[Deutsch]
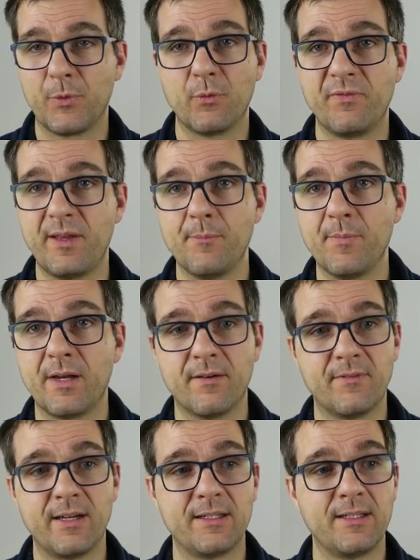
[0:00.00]

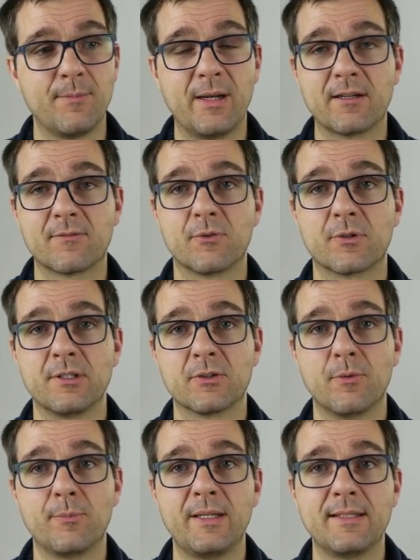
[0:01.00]
November war der Markt wirklich
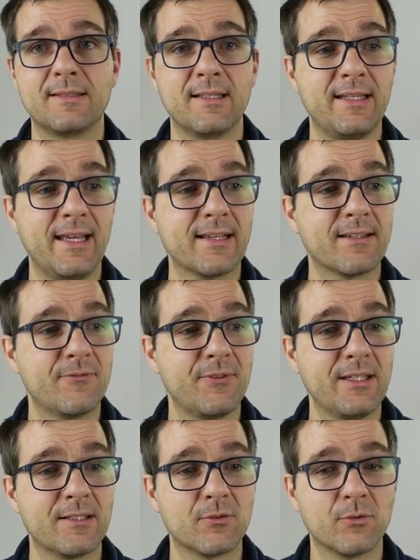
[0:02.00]
komplett
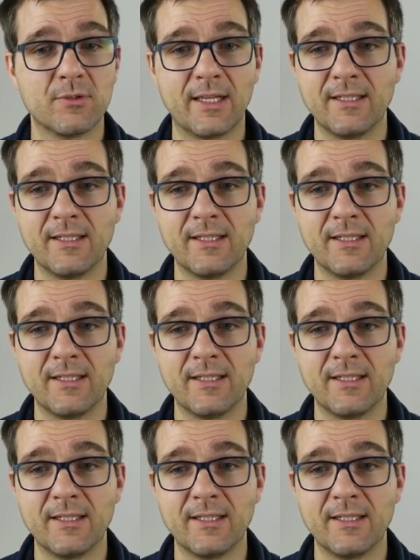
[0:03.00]
leergefegt und